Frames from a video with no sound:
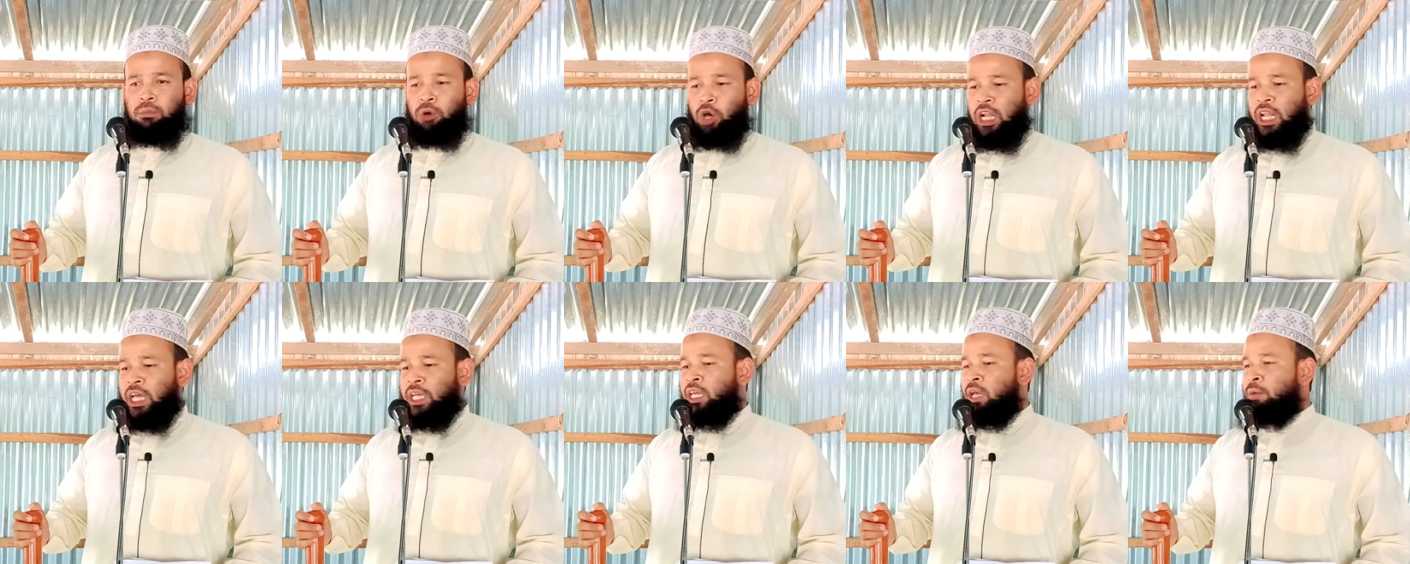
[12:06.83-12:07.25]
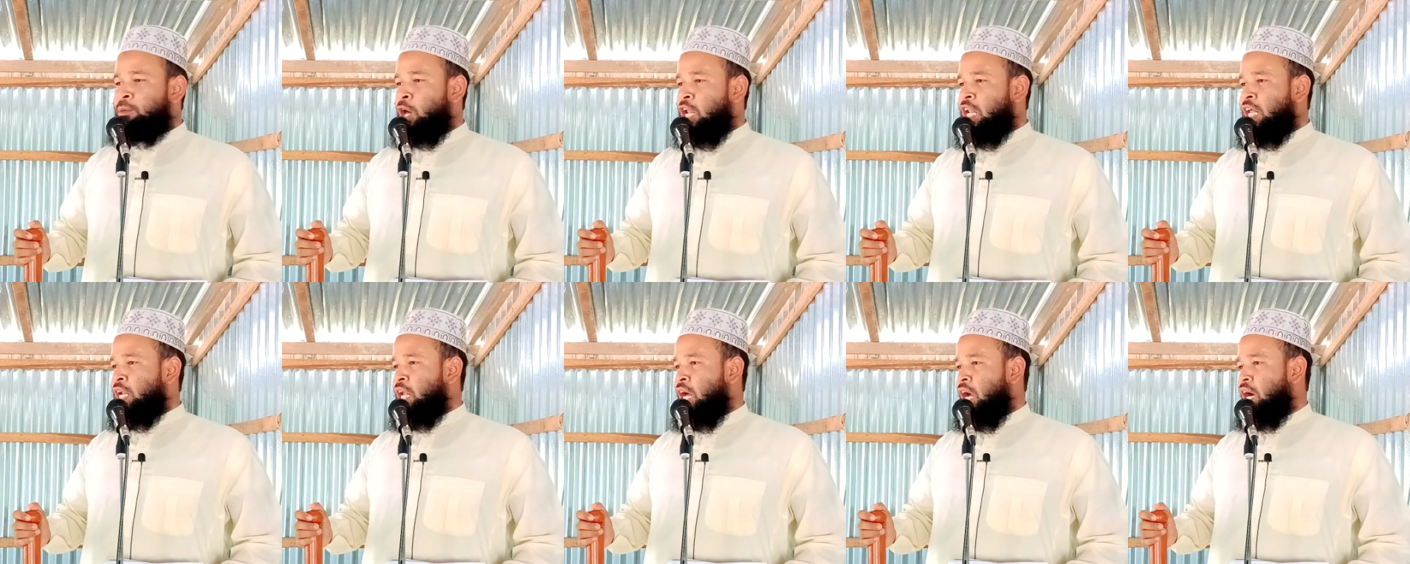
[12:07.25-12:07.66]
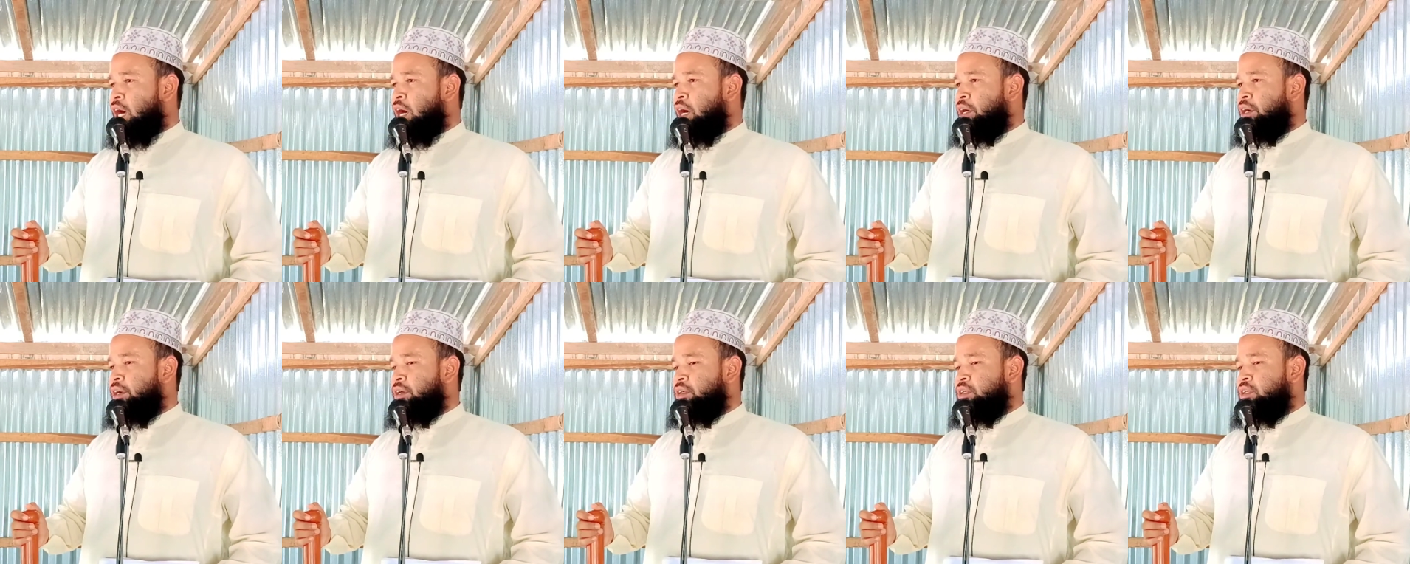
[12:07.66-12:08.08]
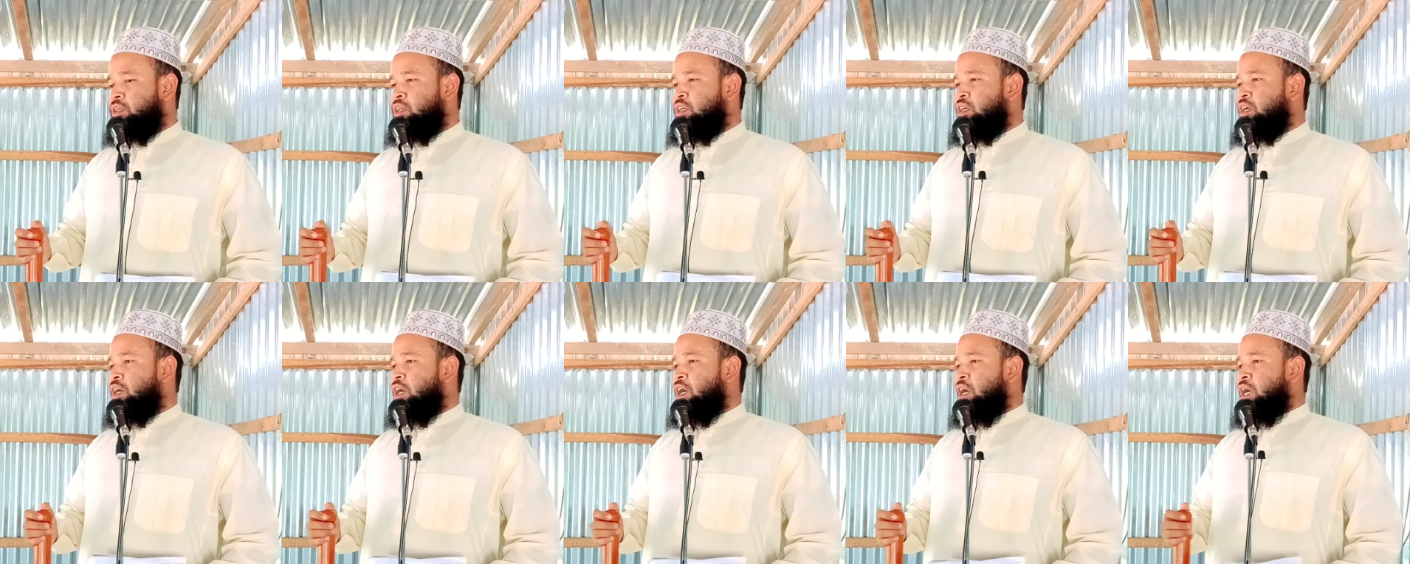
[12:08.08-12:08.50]
বলে কি বলে না
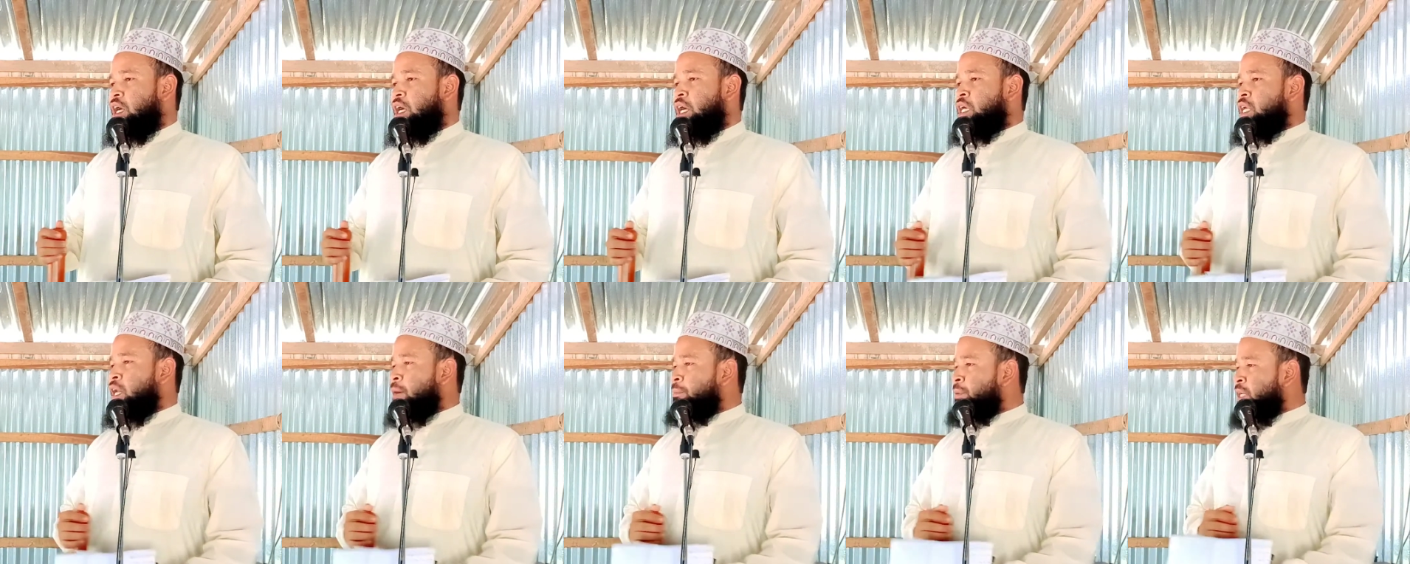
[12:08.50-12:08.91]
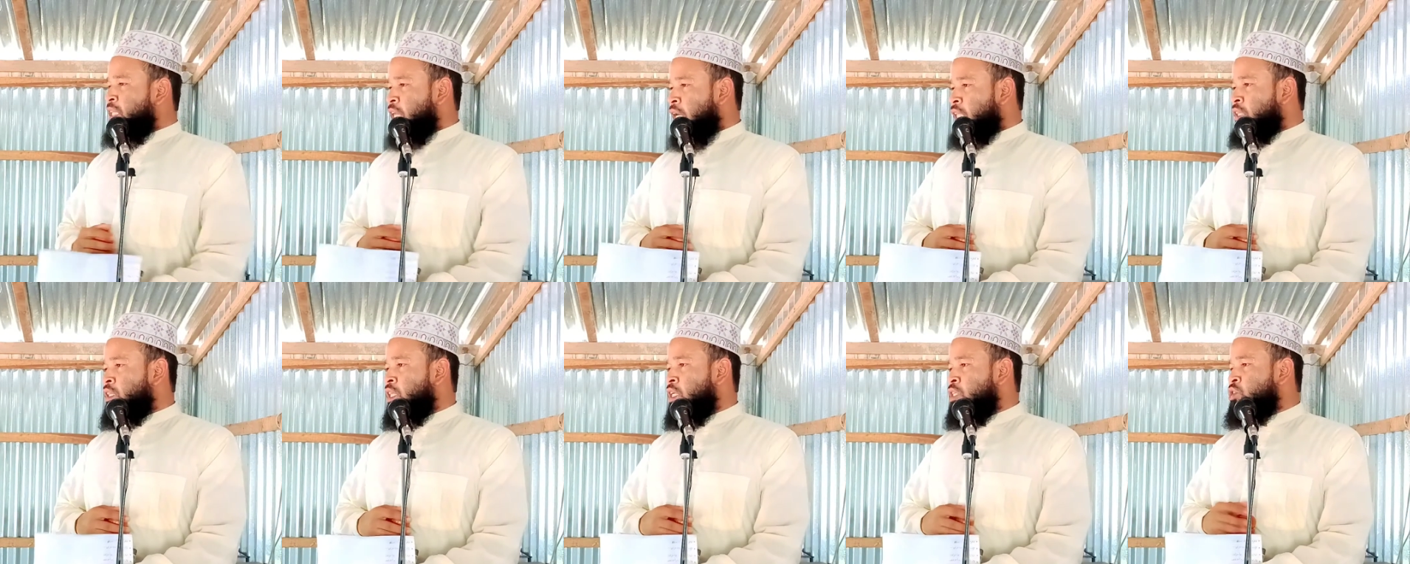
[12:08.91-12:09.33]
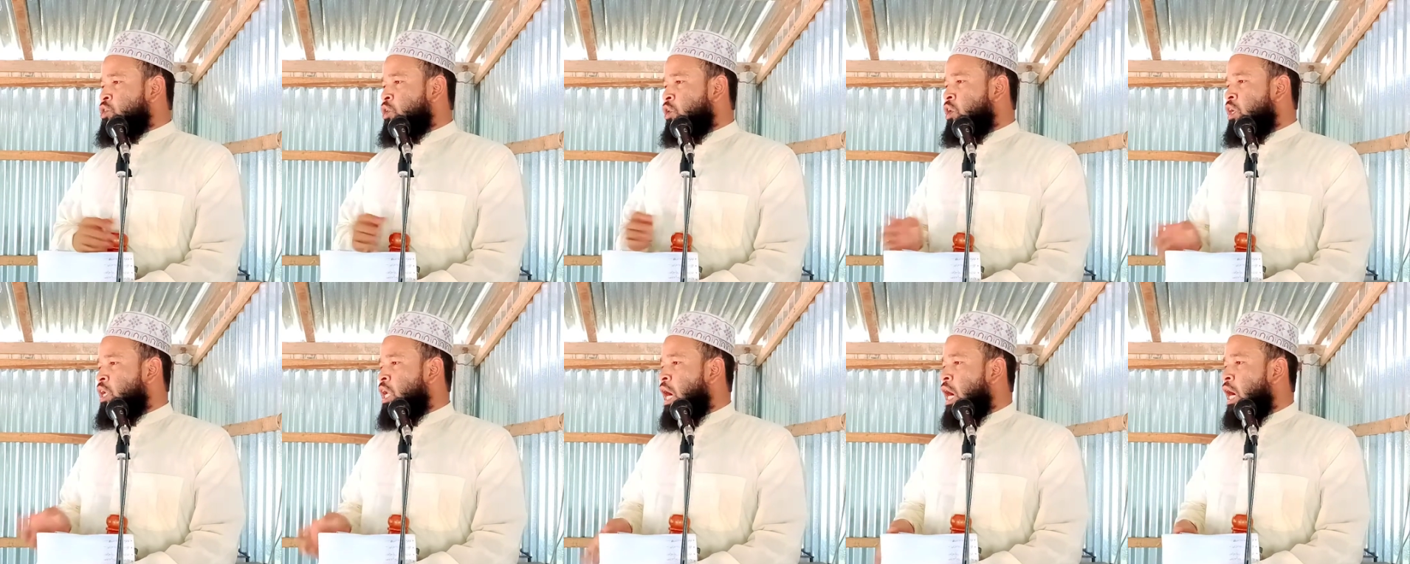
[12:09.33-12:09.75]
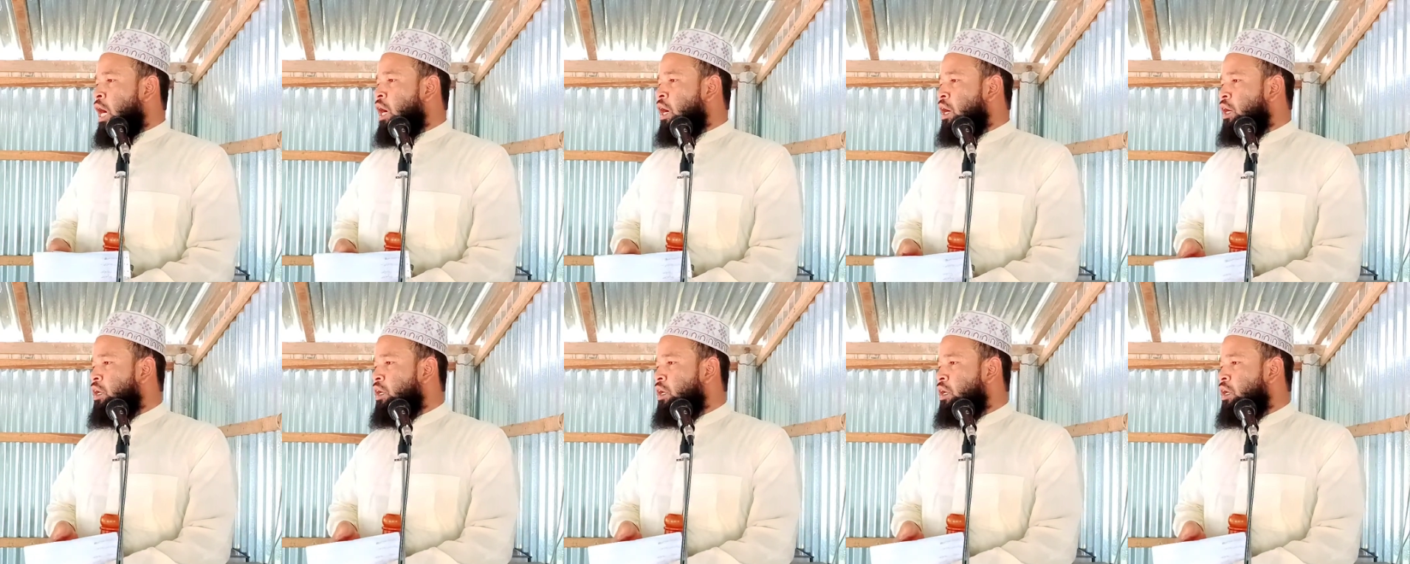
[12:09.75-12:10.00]
এটা বেদাত না সুন্না